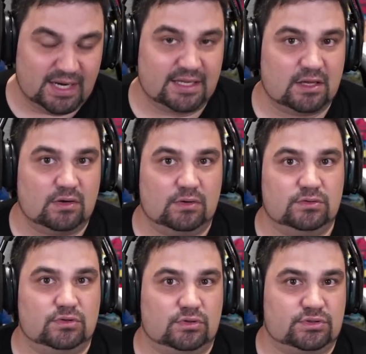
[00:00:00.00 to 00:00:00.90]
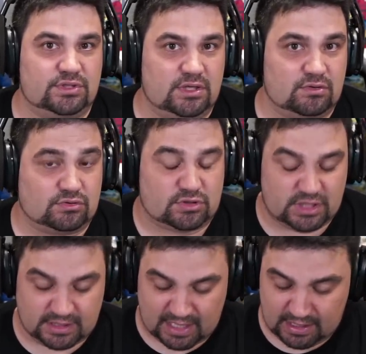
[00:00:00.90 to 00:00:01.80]
Que tengo
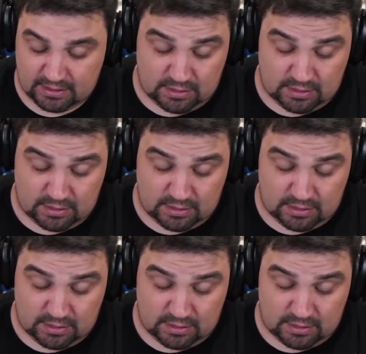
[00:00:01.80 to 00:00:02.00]
280.